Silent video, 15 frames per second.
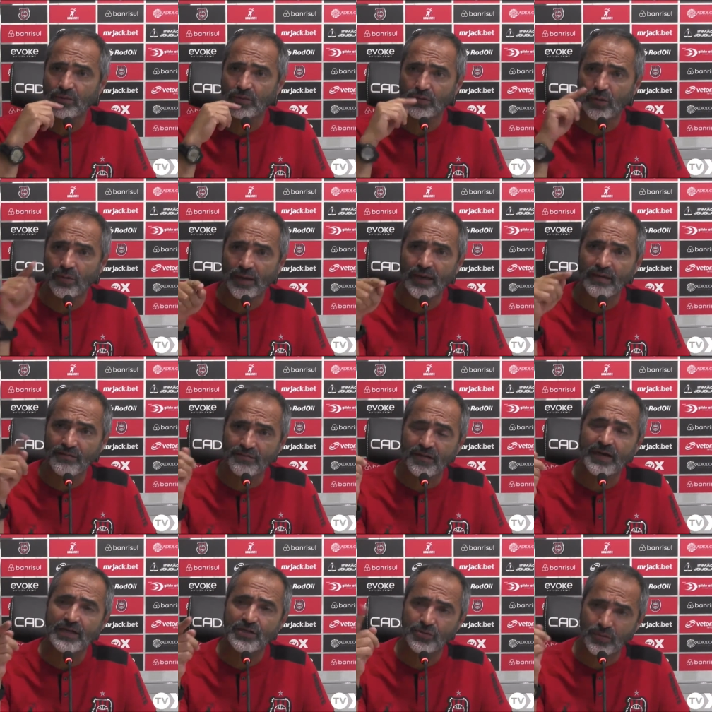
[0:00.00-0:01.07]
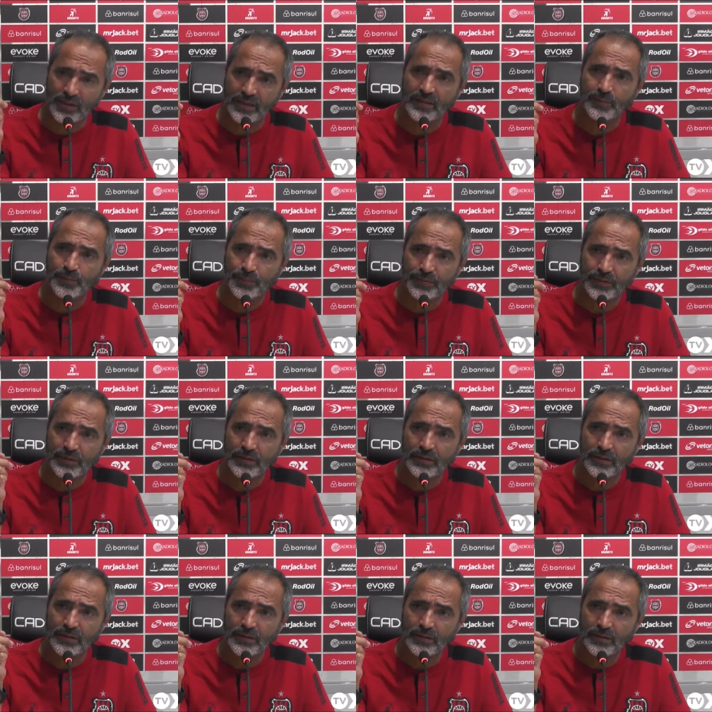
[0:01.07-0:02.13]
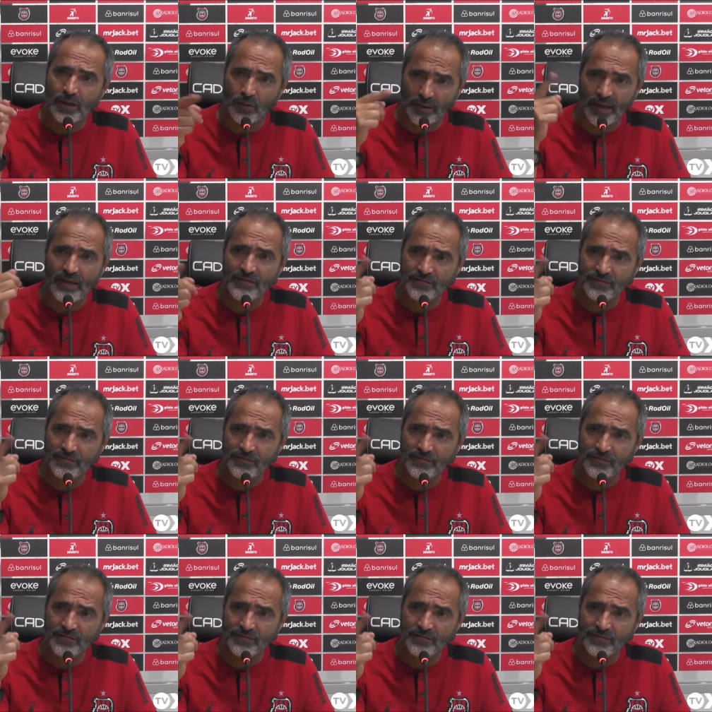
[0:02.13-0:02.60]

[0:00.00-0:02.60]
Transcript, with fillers: Quando alguém invade o campo, alguém